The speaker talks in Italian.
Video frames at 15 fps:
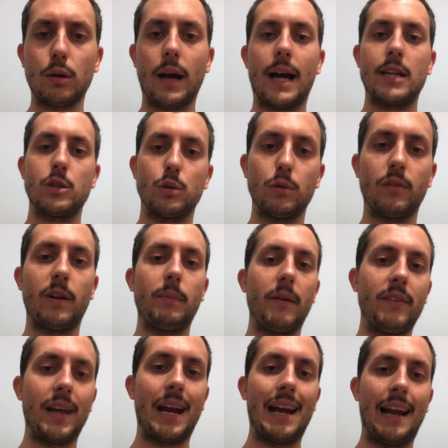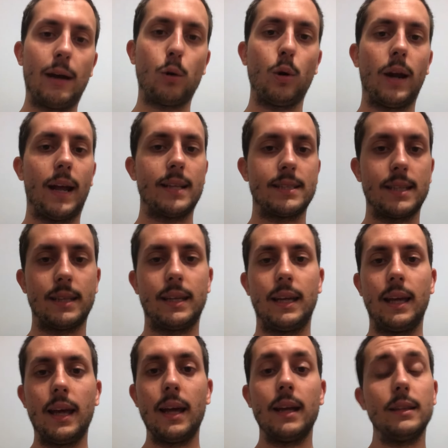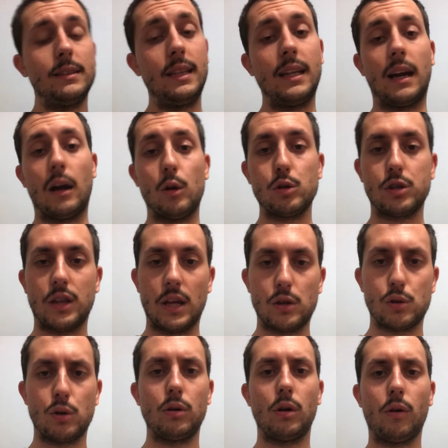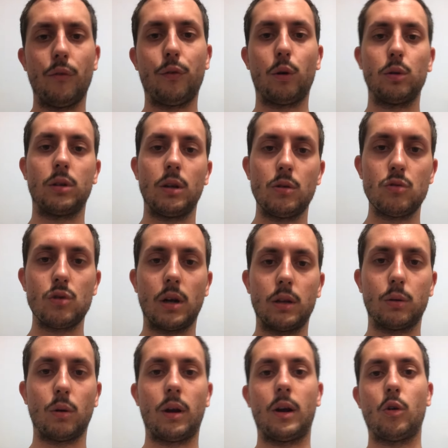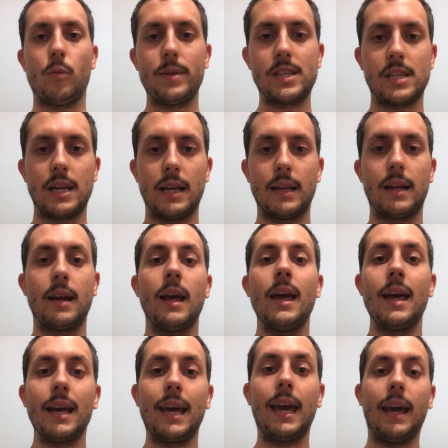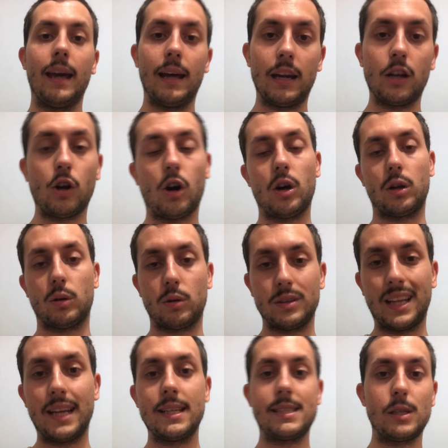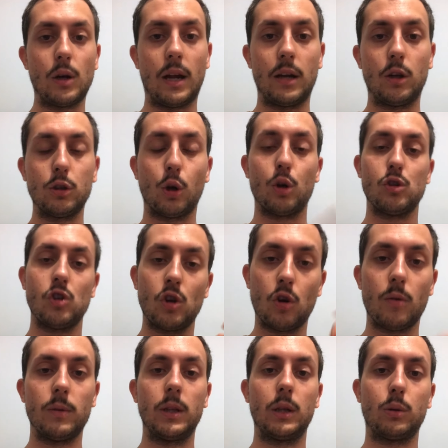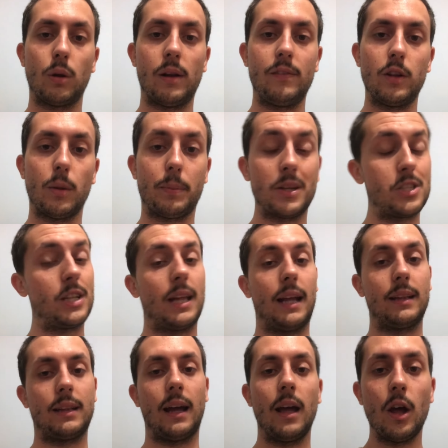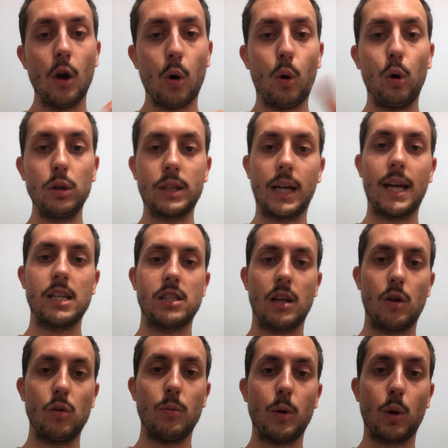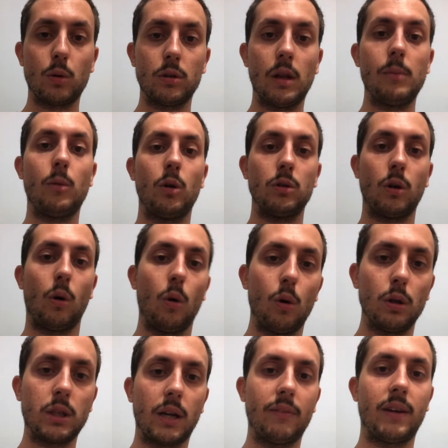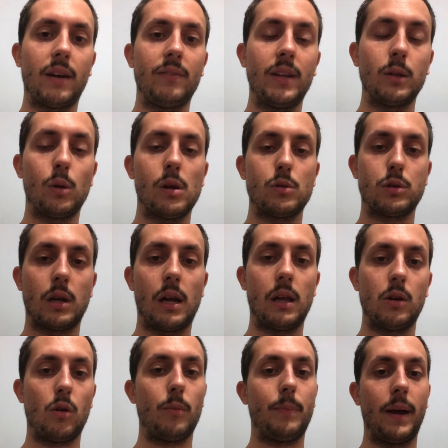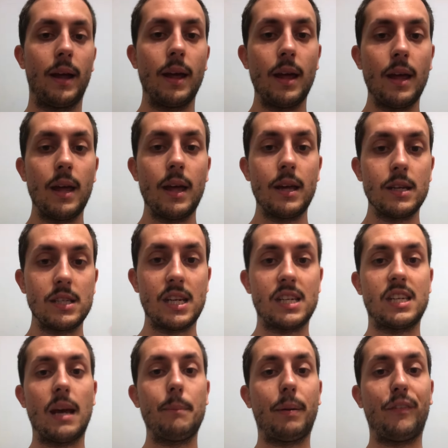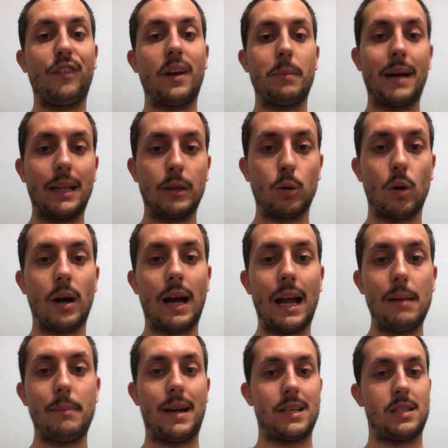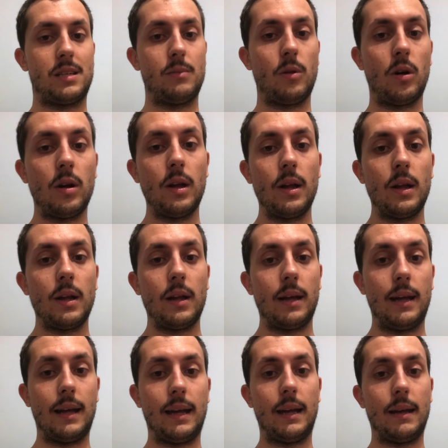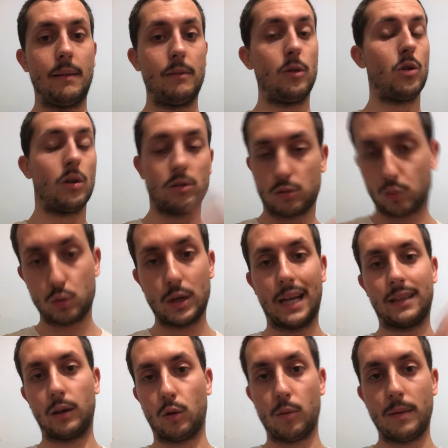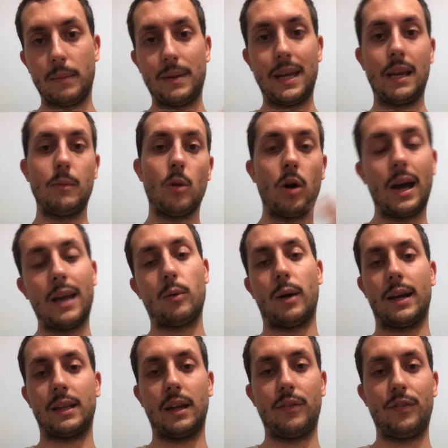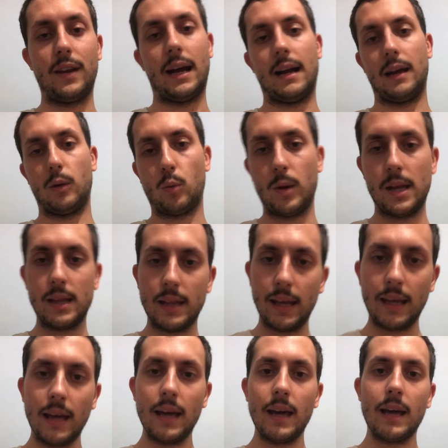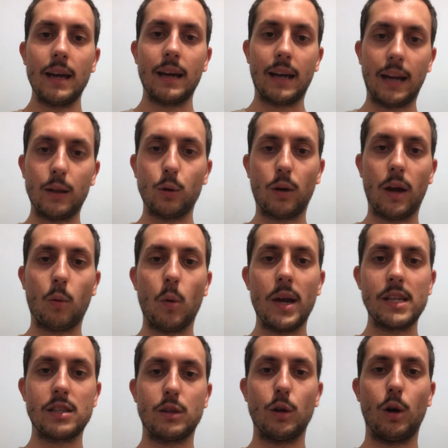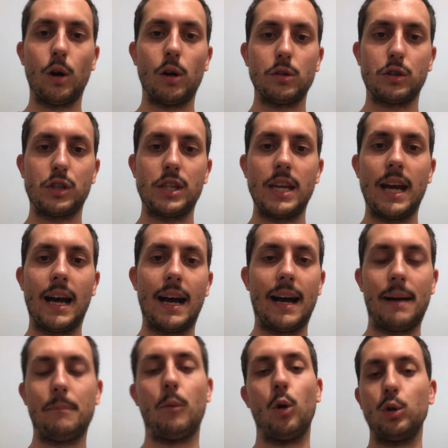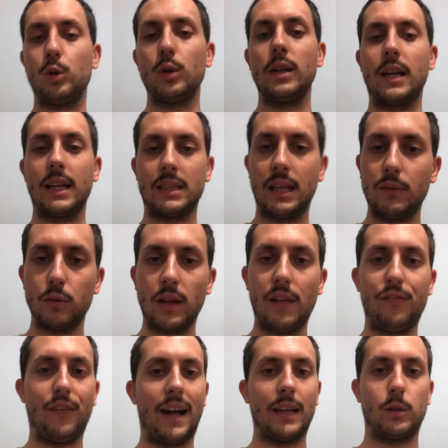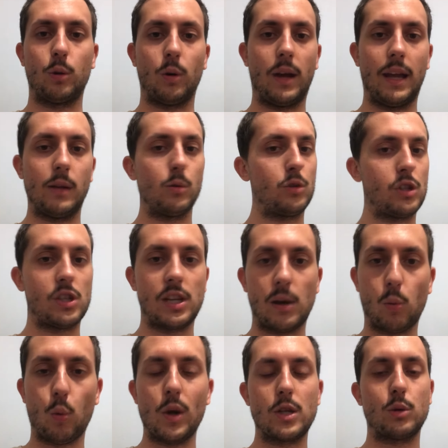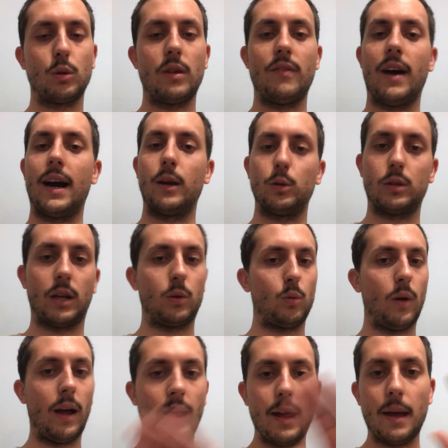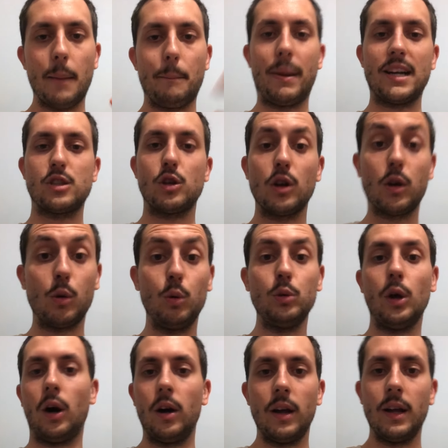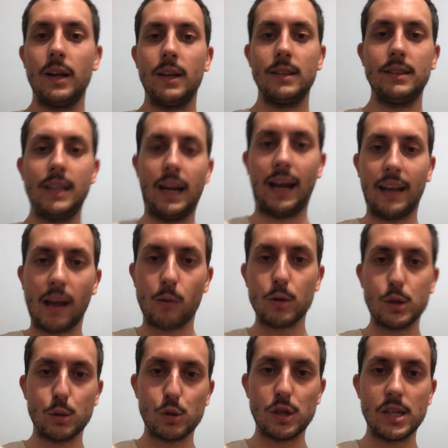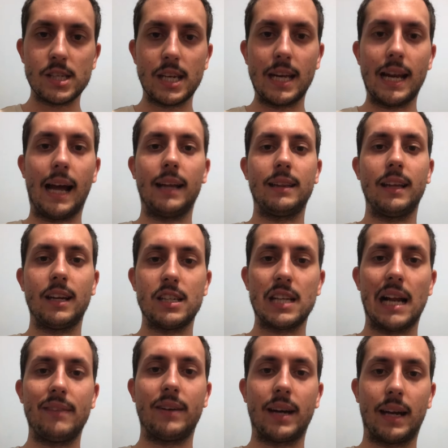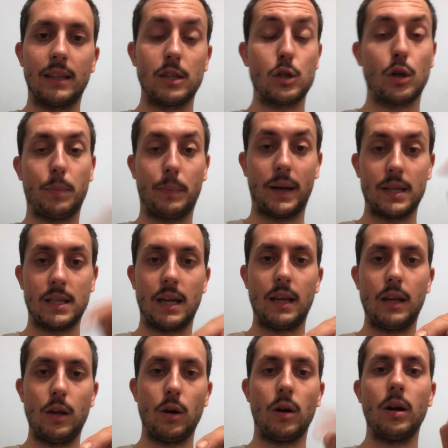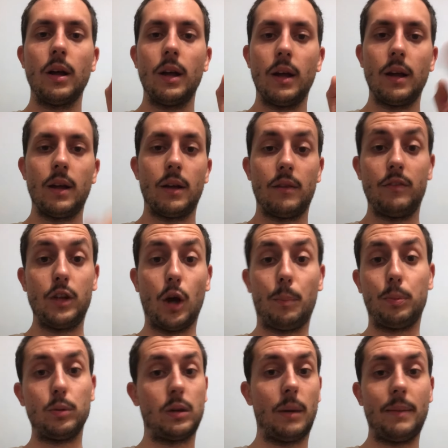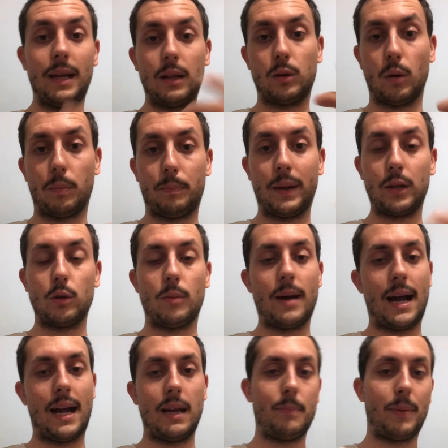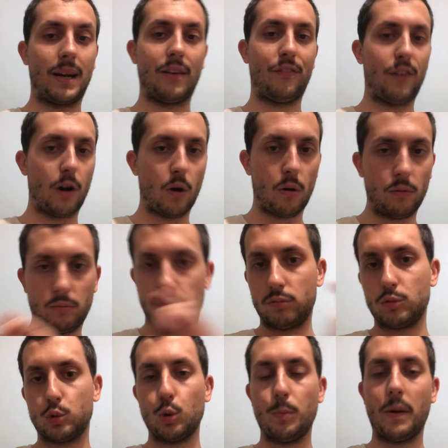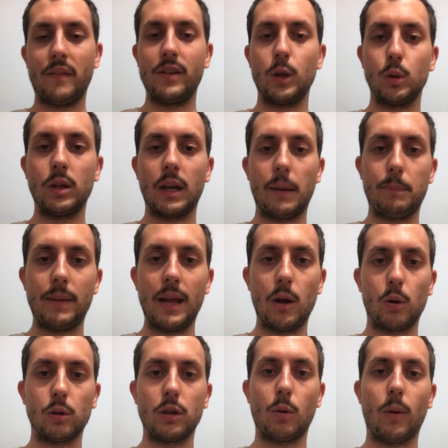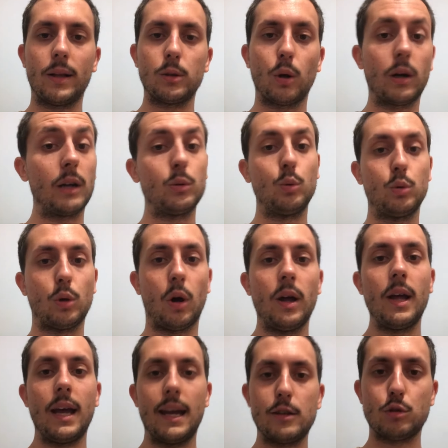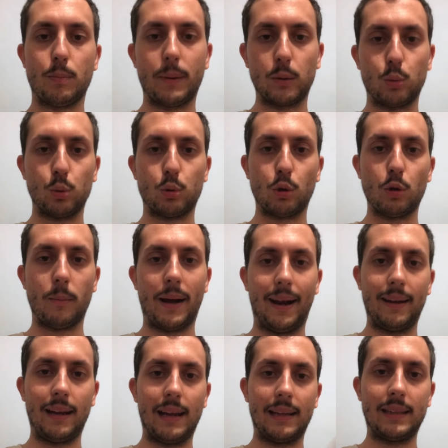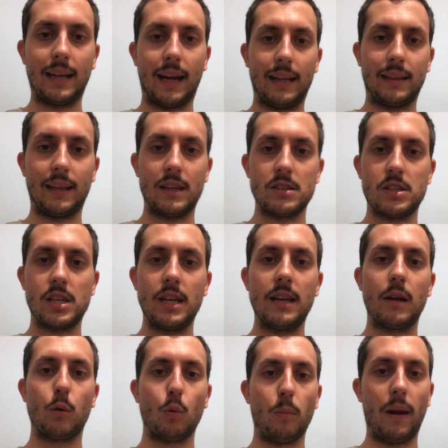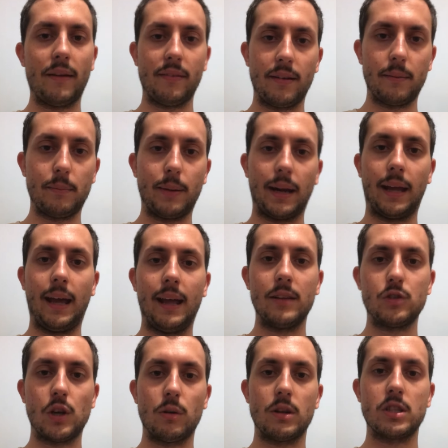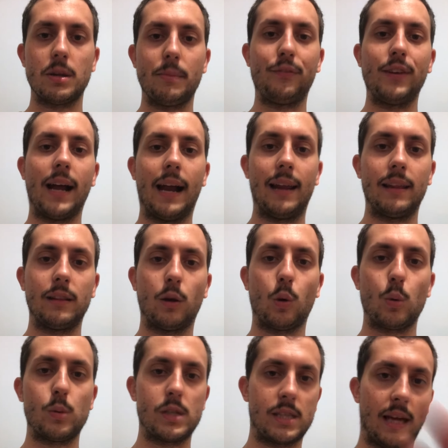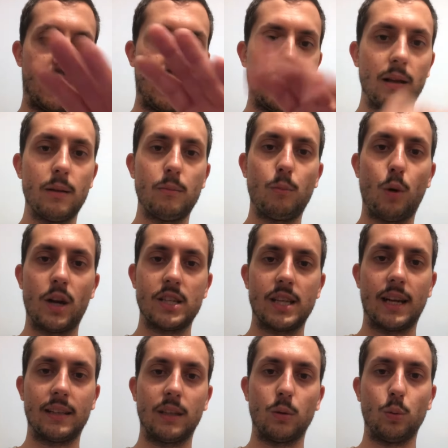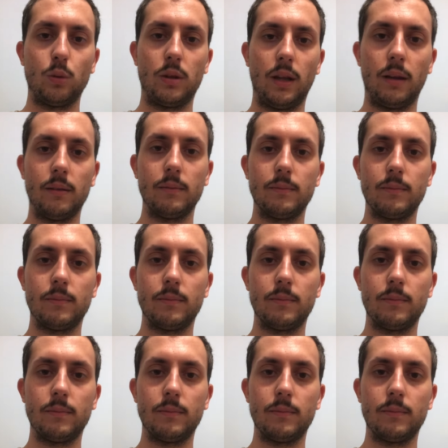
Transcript: caso dovrebbe avere la coerenza di dire lo stesso nei confronti di un giocatore come Sinner, che ricordo da inizio anno ad oggi, come ho detto nel video precedente, oltre a essere il numero uno del mondo, oltre ad aver vinto gli Australian Open, si è sempre fermato al massimo, eh, scusate, come minimo ai quarti di finale. Quindi Credo che questo sia molto indicativo del fatto che non ci sia questo divario tra i due. Passo e chiudo, direi che questo Cincinnati riserva grandi sorprese. Io vi do appuntamento per domani perché farò un super video di riepilogo di quanto accaduto e soprattutto domani la diretta Sinner Ruble perché c'è una semifinale da conquistare. Buona serata a tutti.